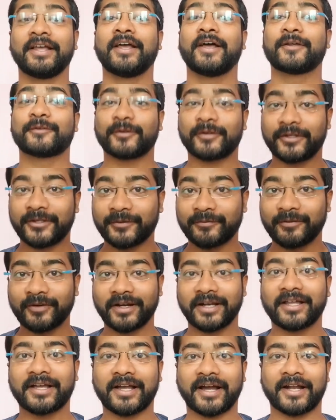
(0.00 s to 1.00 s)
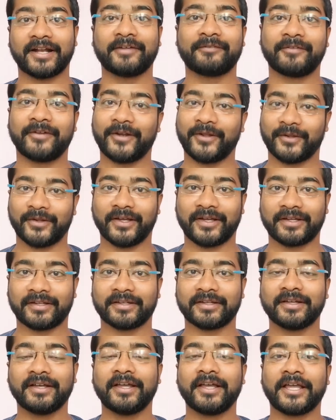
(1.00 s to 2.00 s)
ஸோ இவங்களுக்கான வீடியோ தான்
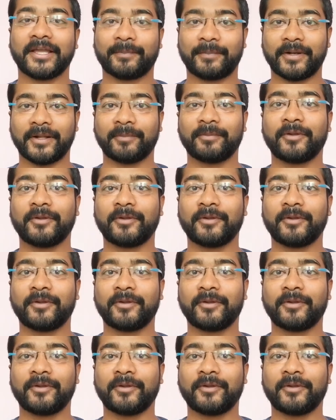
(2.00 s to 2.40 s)
இது இப்போ